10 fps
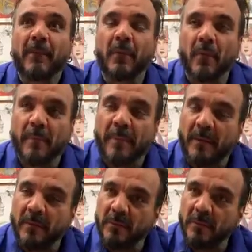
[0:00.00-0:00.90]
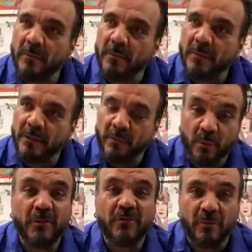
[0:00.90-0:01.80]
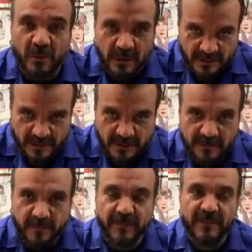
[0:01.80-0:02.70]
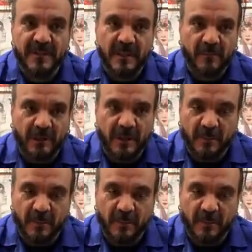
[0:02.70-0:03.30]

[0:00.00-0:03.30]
com Paulo em duas turnês fizemos aí,